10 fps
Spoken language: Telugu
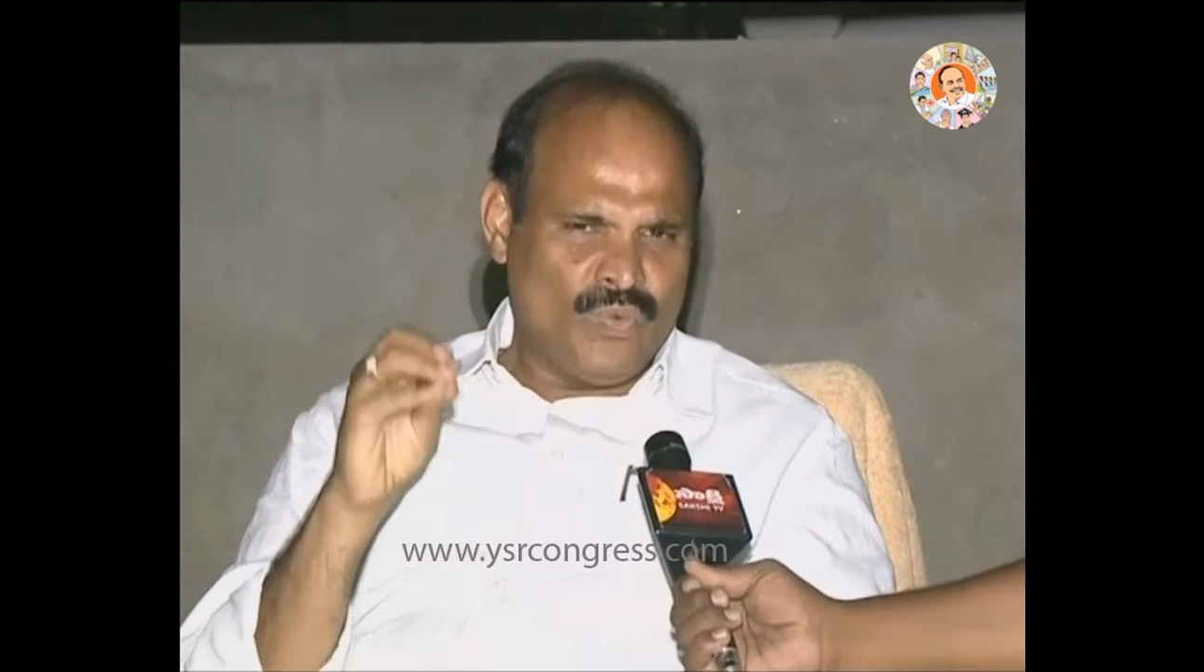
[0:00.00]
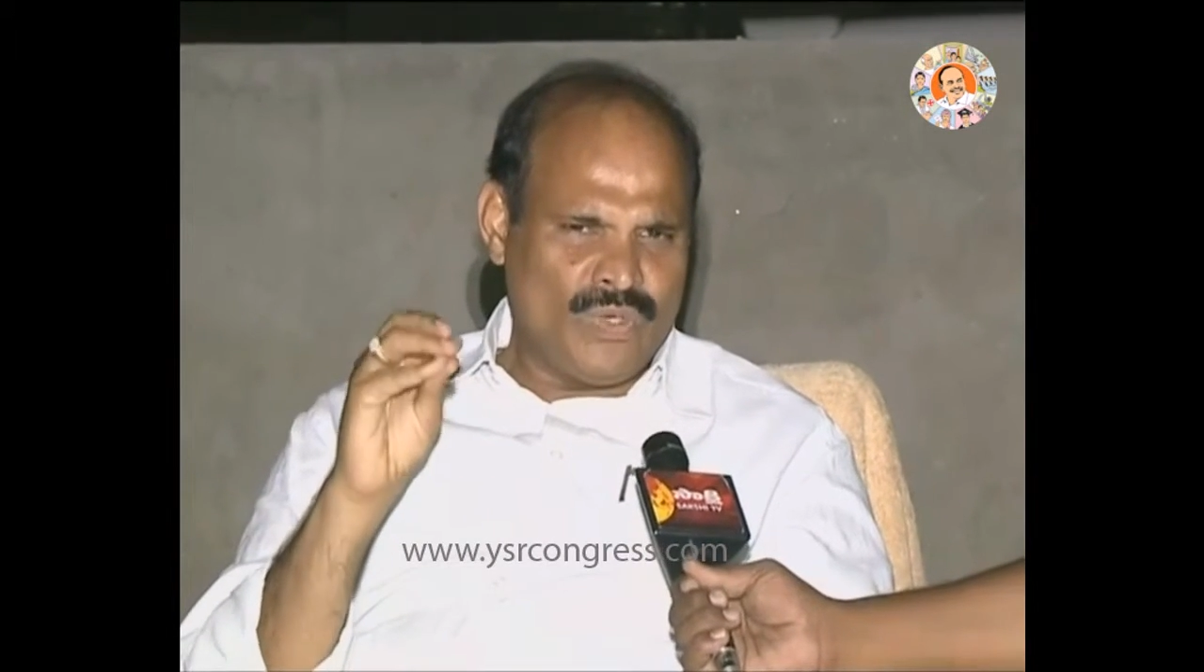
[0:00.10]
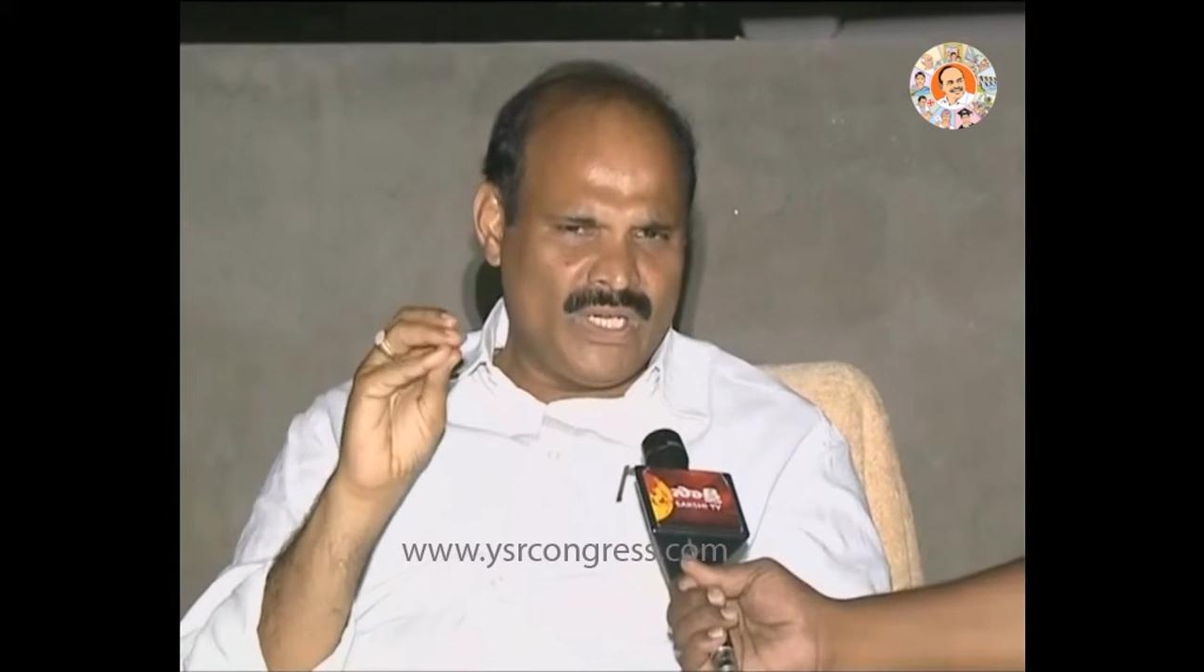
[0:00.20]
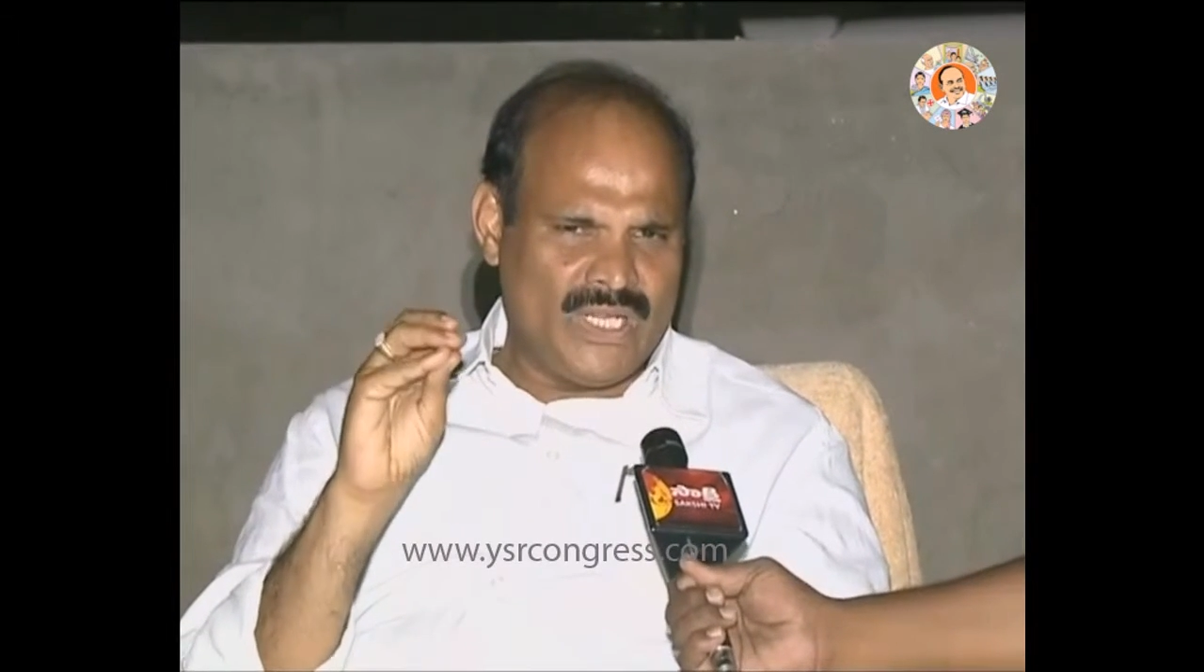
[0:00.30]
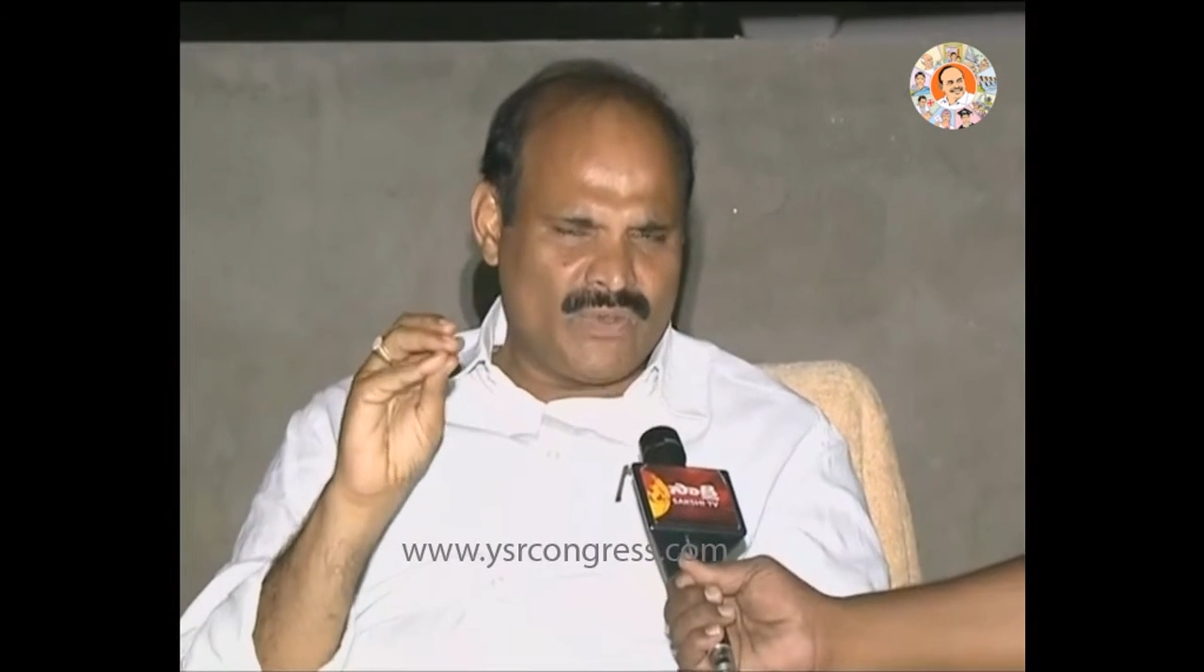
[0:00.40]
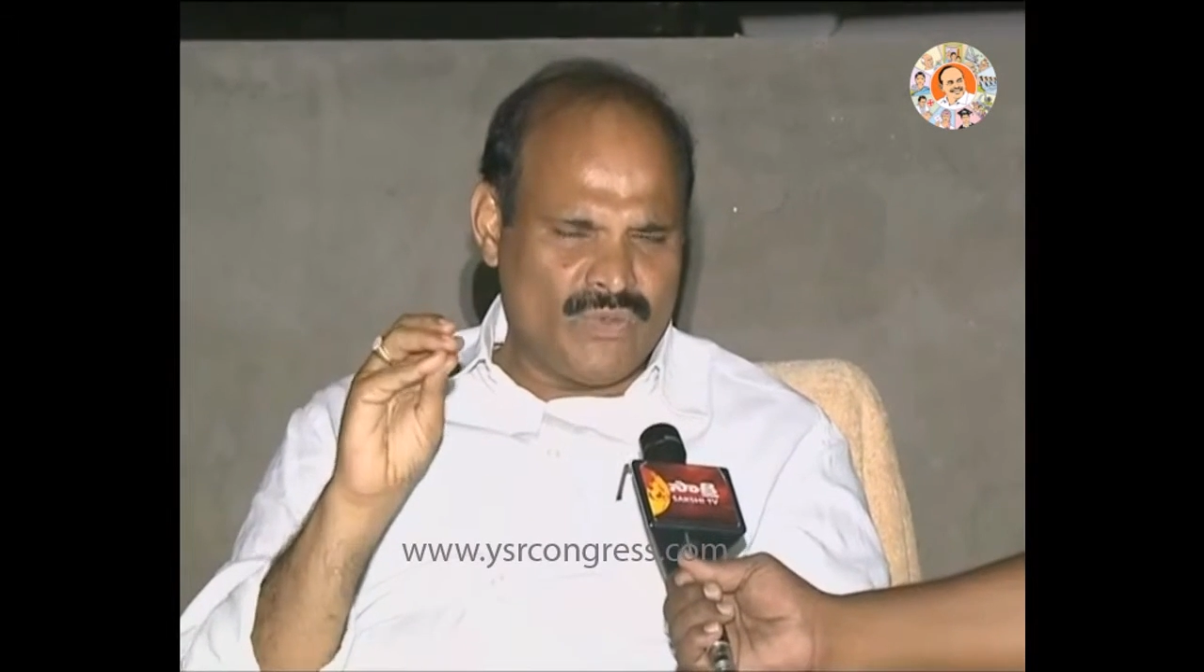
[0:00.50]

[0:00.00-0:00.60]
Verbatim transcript: ఉన్న